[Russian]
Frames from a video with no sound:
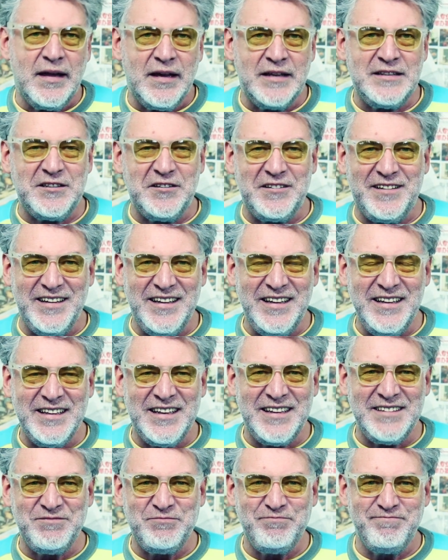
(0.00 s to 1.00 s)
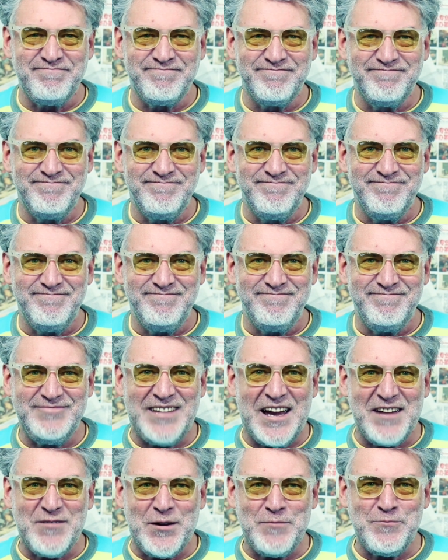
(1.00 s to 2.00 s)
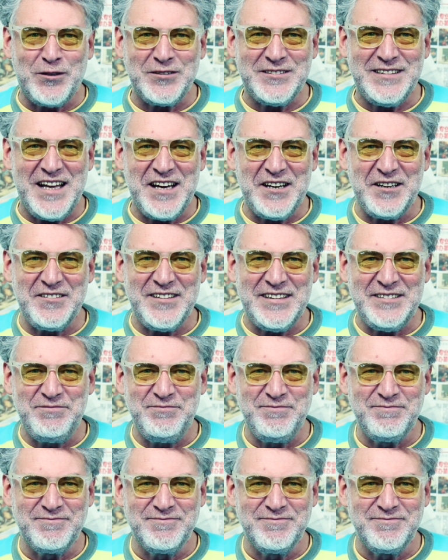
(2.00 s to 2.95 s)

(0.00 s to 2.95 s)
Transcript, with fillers: И тетя Лиля, дай вам бог здоровья.